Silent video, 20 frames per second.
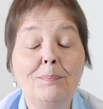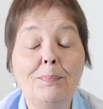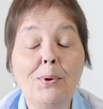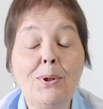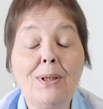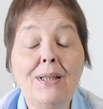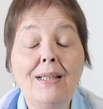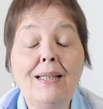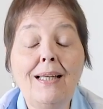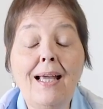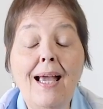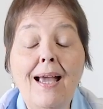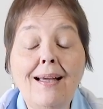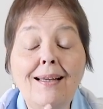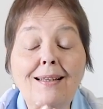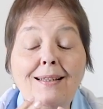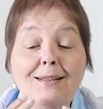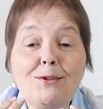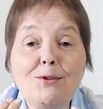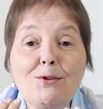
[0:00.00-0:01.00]
Por que é
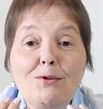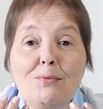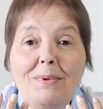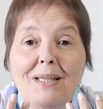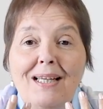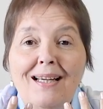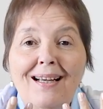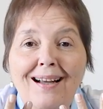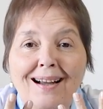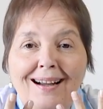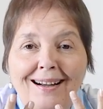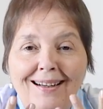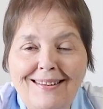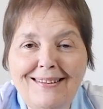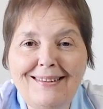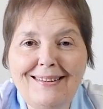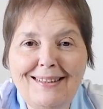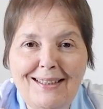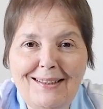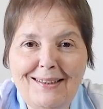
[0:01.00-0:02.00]
que isso me
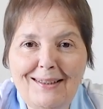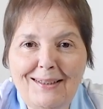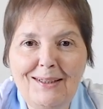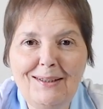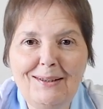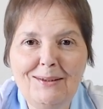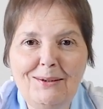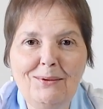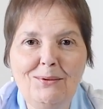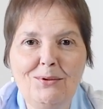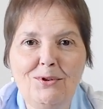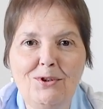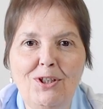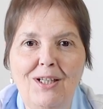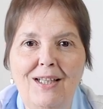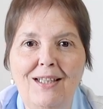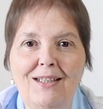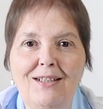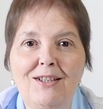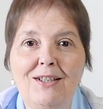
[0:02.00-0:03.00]
encanta tanto,
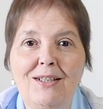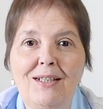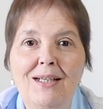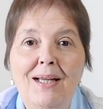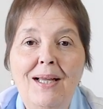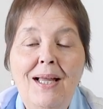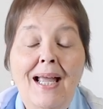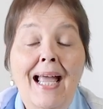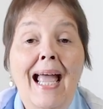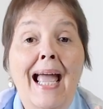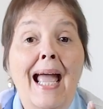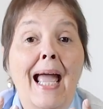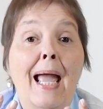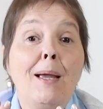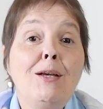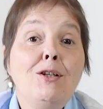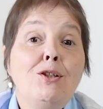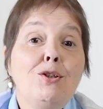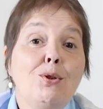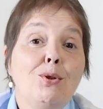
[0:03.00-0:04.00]
gente?
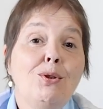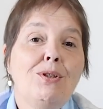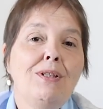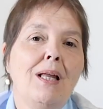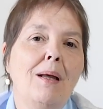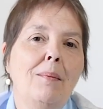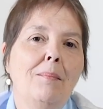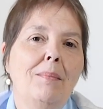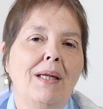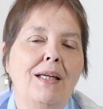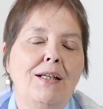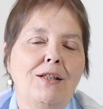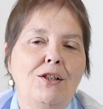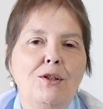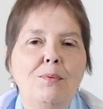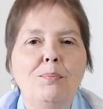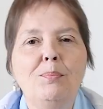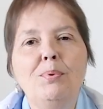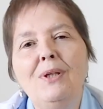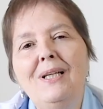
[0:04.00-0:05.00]
É
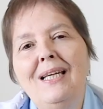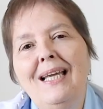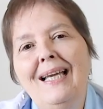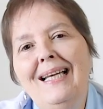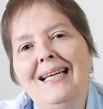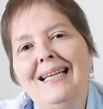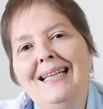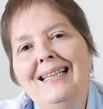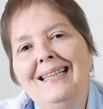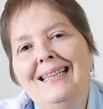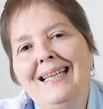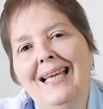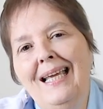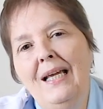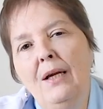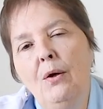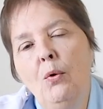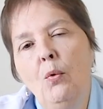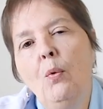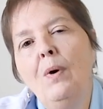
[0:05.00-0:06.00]
justamente porque ele
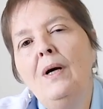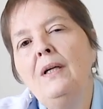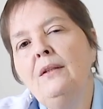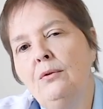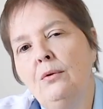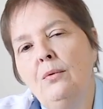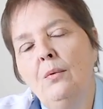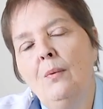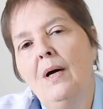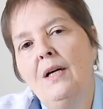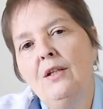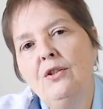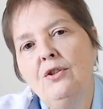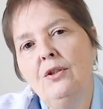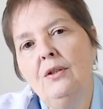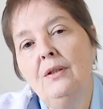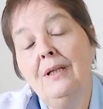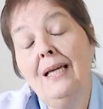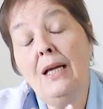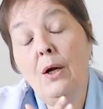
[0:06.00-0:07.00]
tem, quando
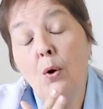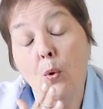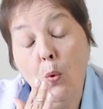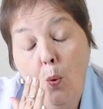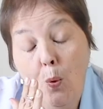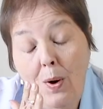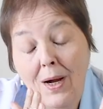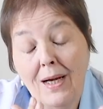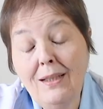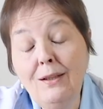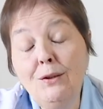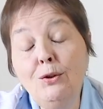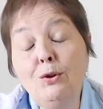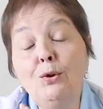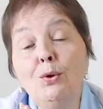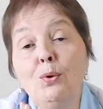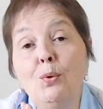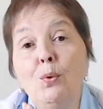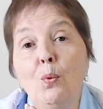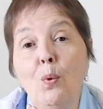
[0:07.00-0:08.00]
guardião,
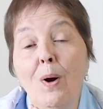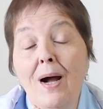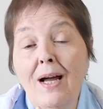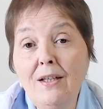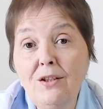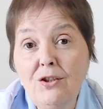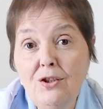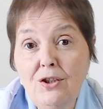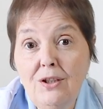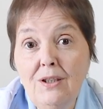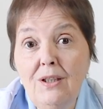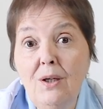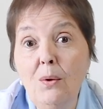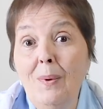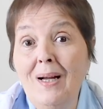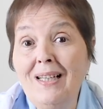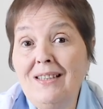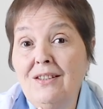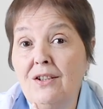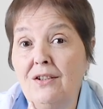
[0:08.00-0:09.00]
enquanto
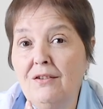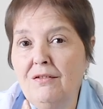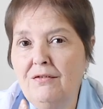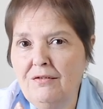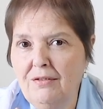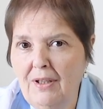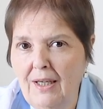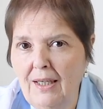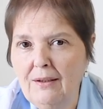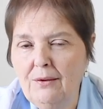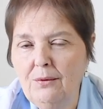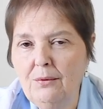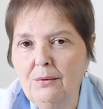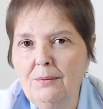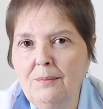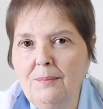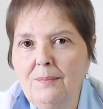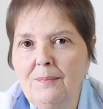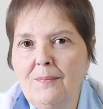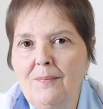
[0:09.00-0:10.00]
guardião
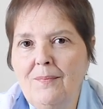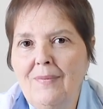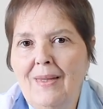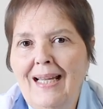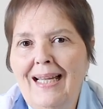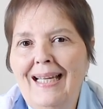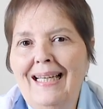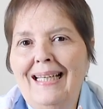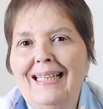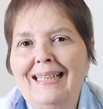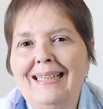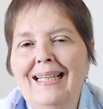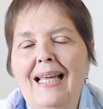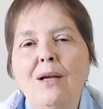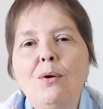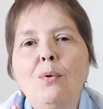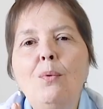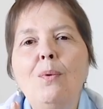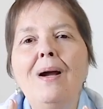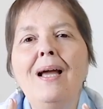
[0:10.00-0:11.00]
ativado, ele
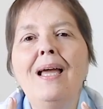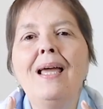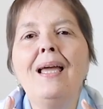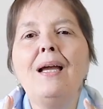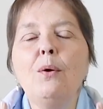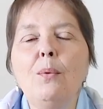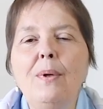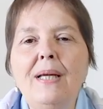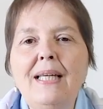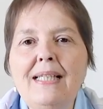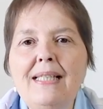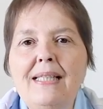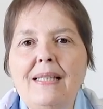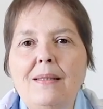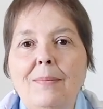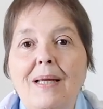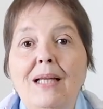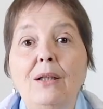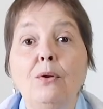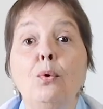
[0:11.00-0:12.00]
tem um
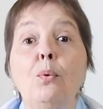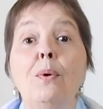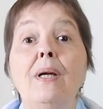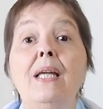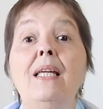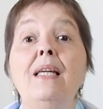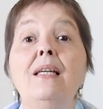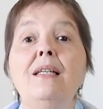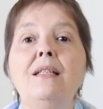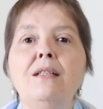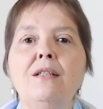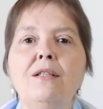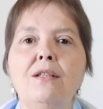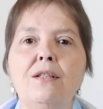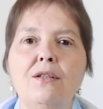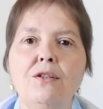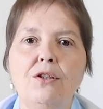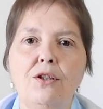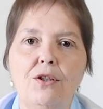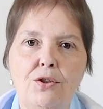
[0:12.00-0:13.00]
reconhecimento
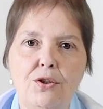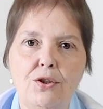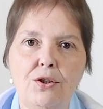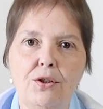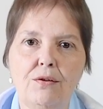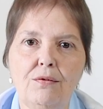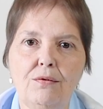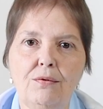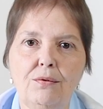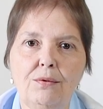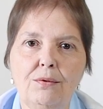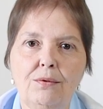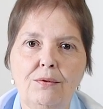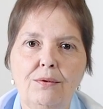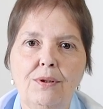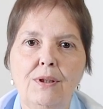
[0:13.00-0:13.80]
instintivo